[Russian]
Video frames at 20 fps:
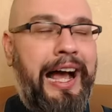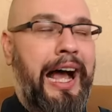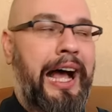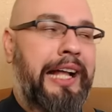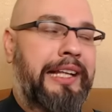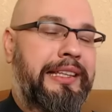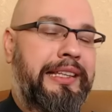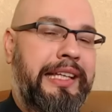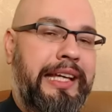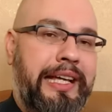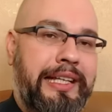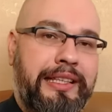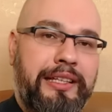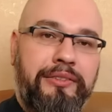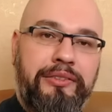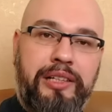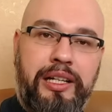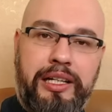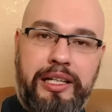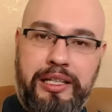от
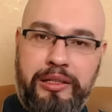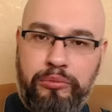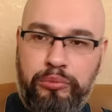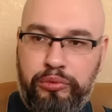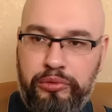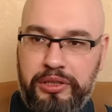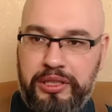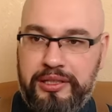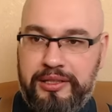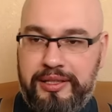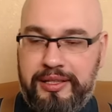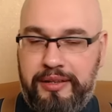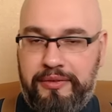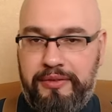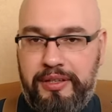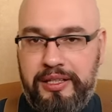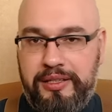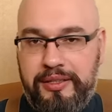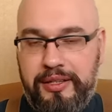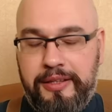этого и будет
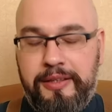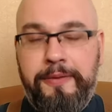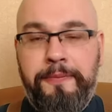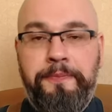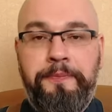зависеть,